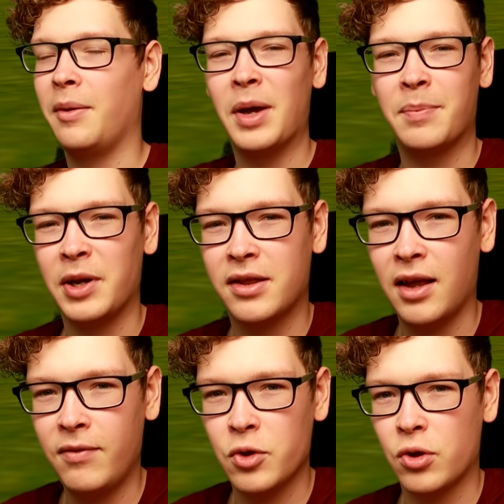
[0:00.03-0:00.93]
Ребят,
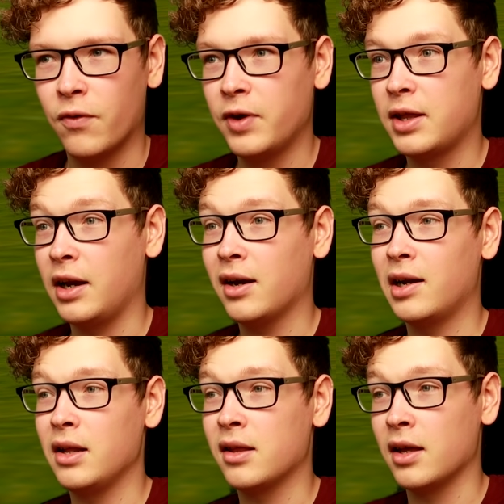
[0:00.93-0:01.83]
представьте, что вы
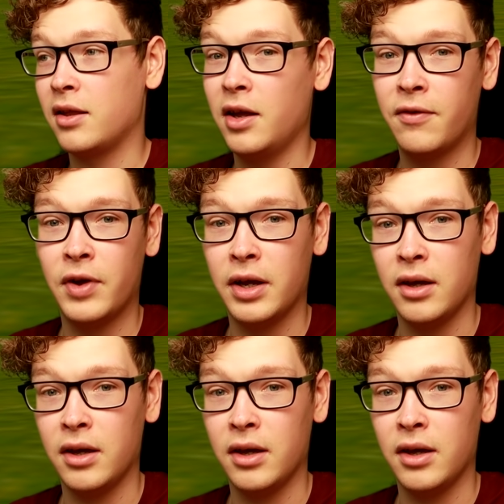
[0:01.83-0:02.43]
зарегались на сервере